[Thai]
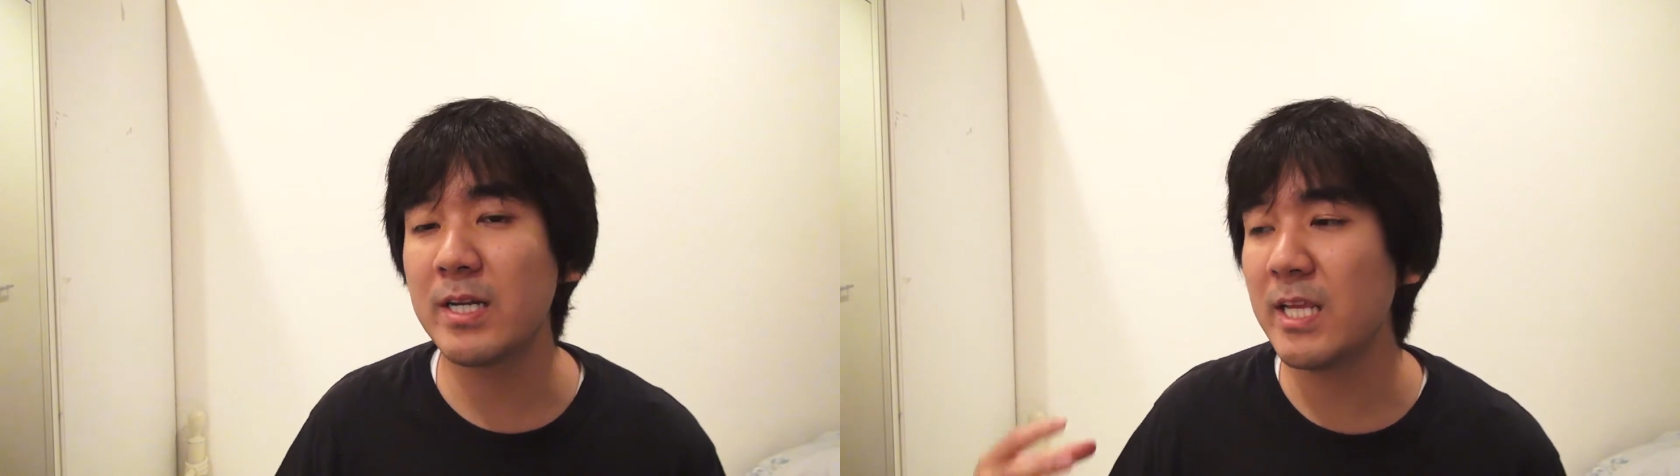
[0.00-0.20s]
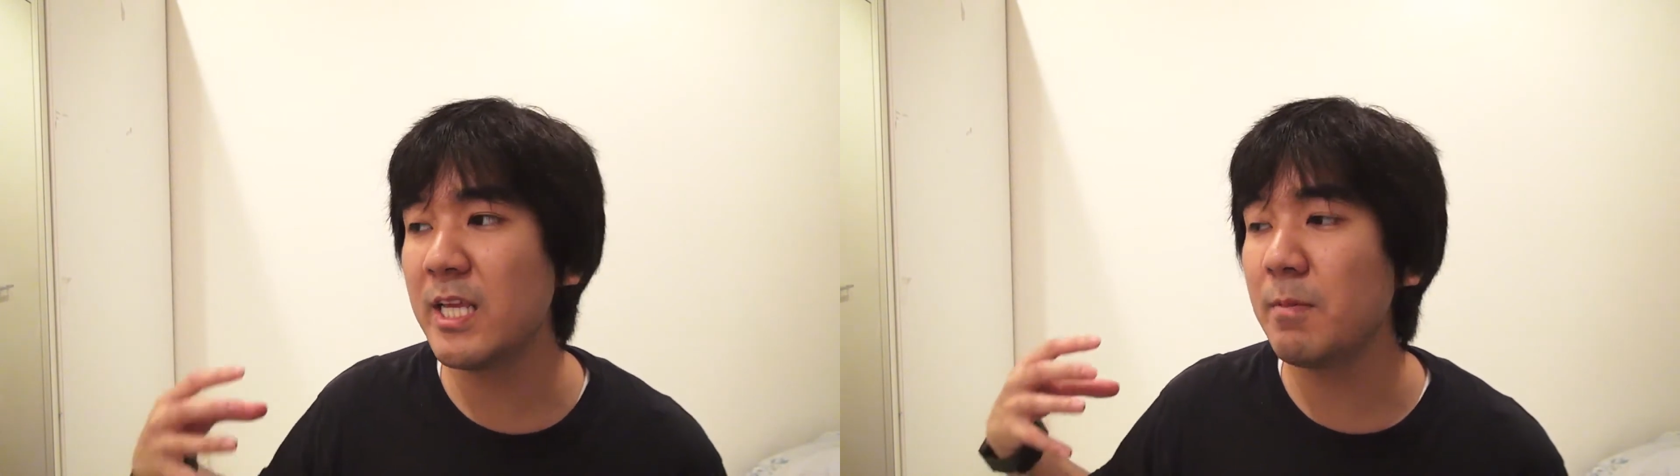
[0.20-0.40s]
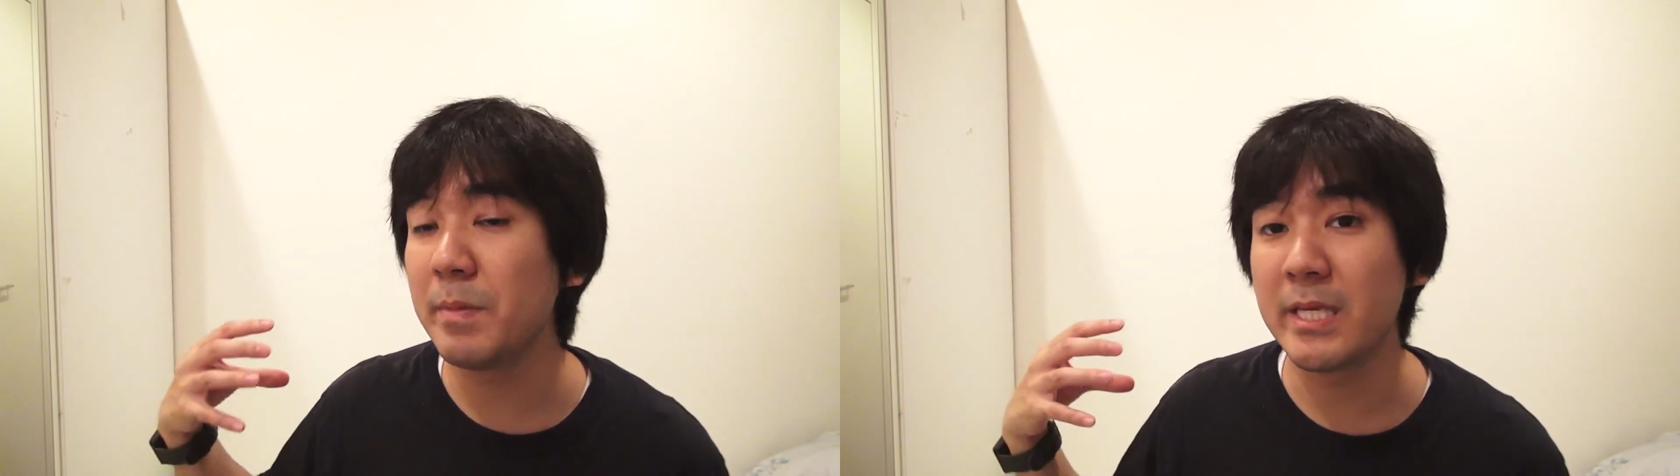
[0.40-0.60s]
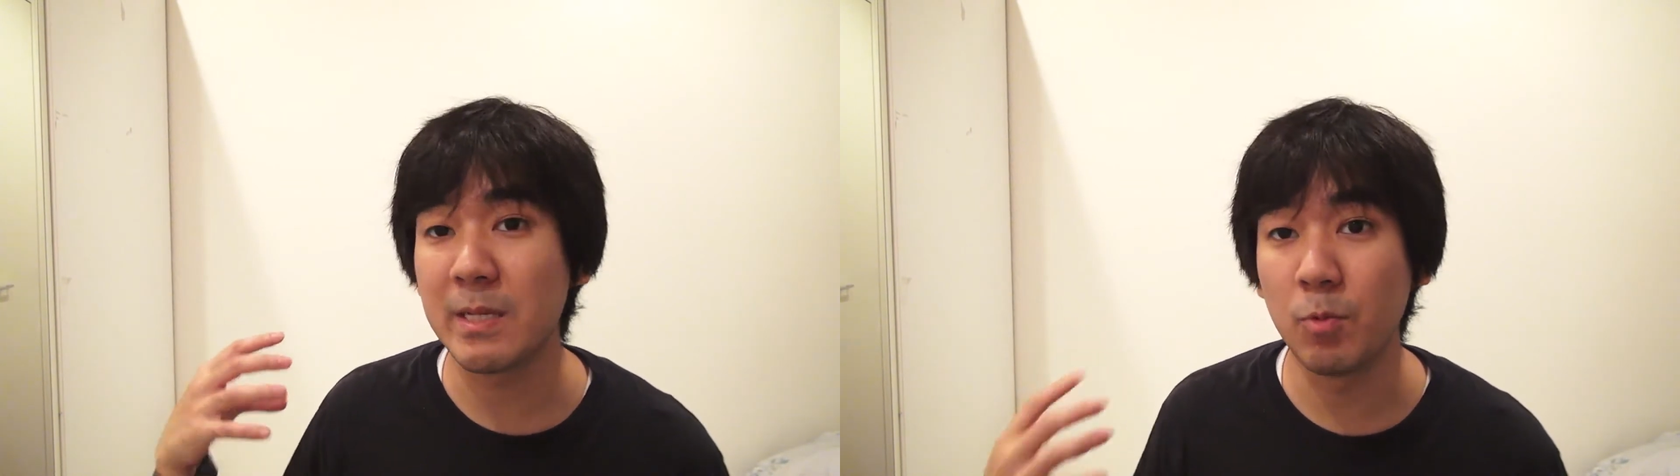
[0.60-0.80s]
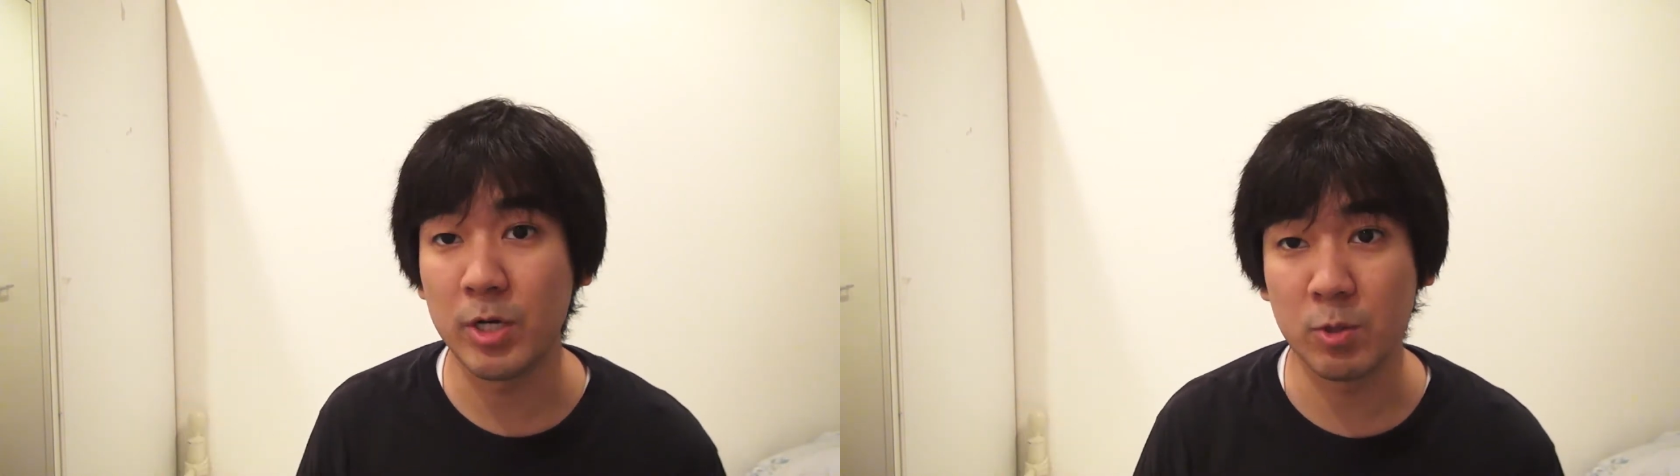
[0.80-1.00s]
ที่มี
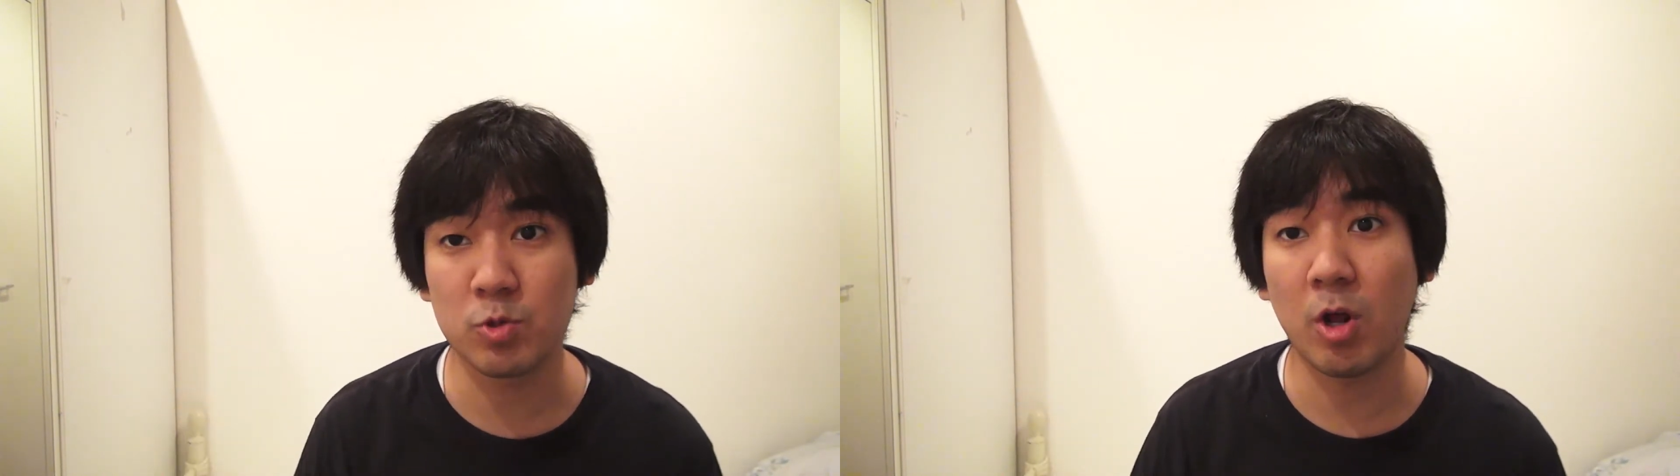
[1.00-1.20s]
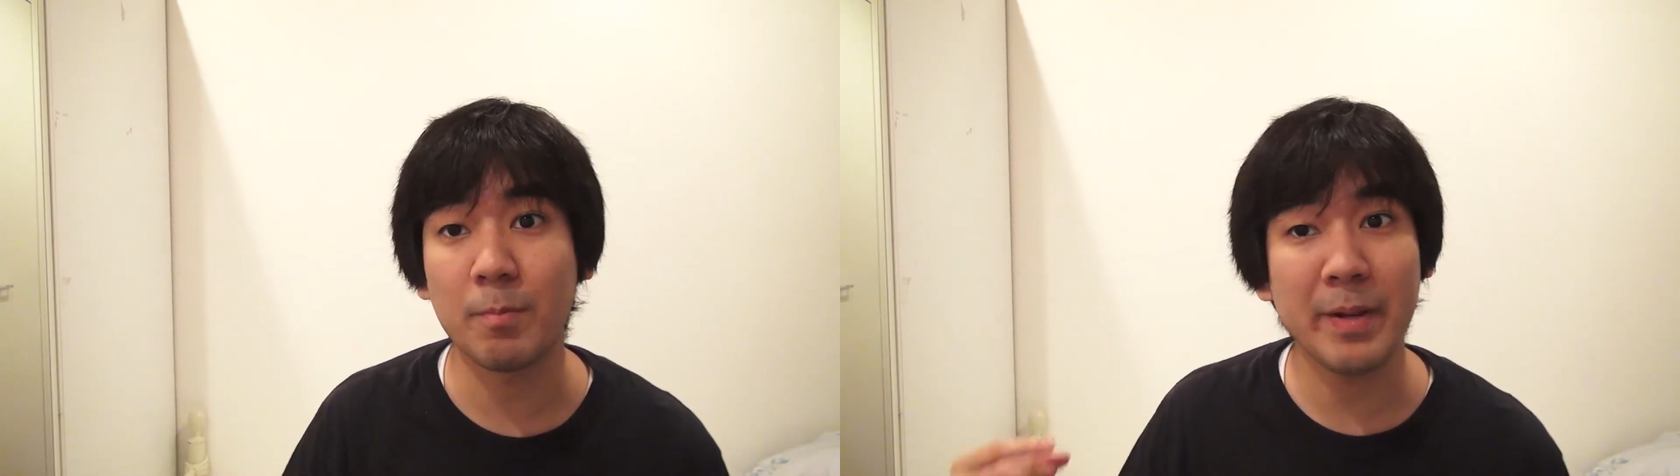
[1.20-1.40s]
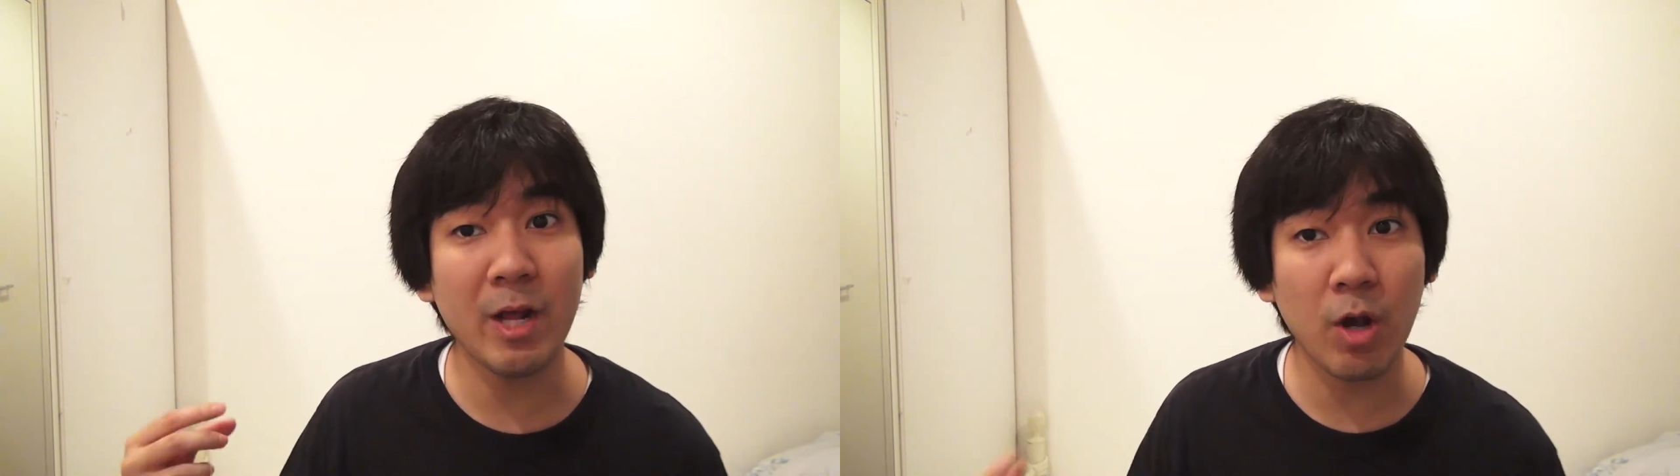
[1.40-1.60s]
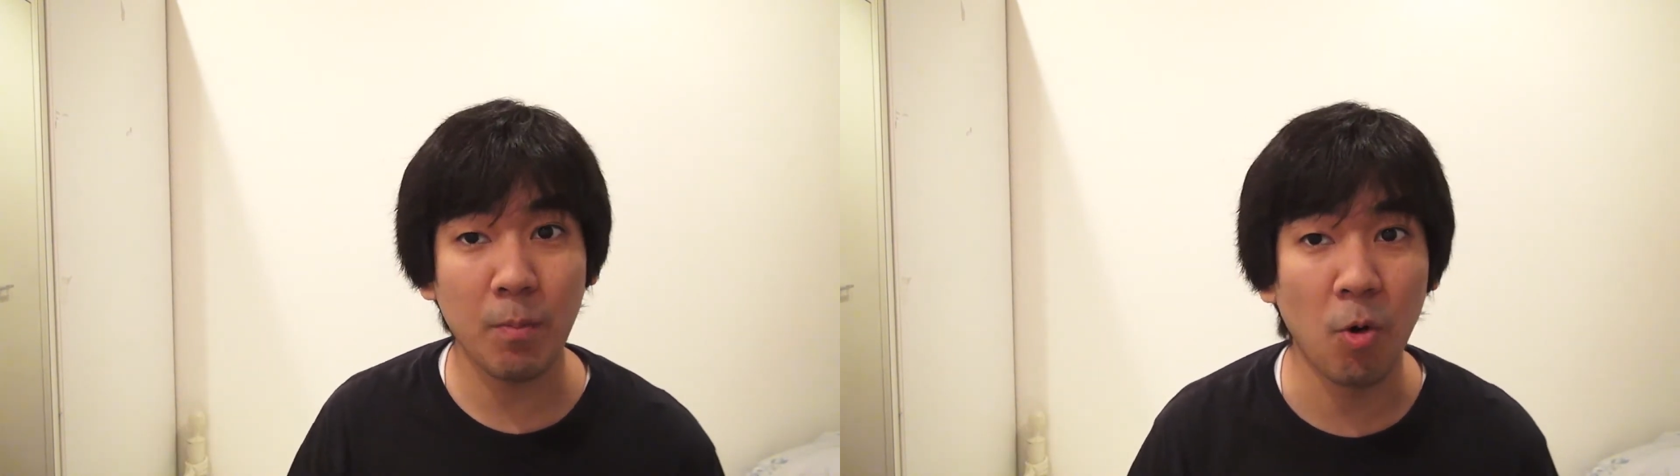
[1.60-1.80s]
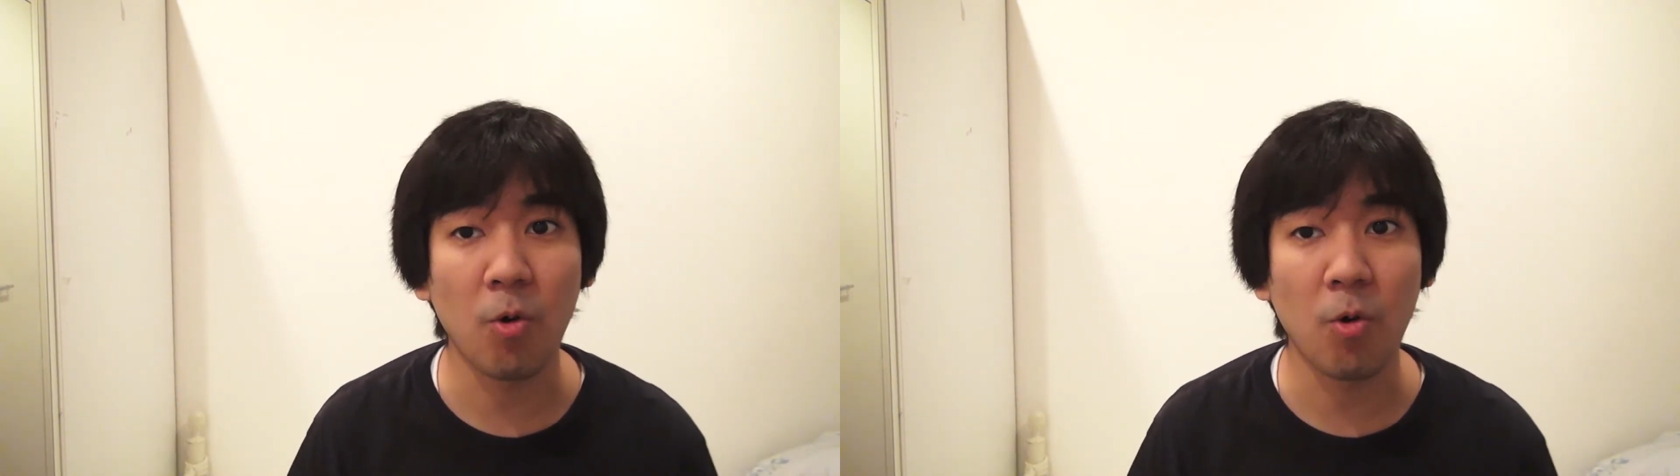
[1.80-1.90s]
จำนวนนิวตรอนไม่เท่ากับ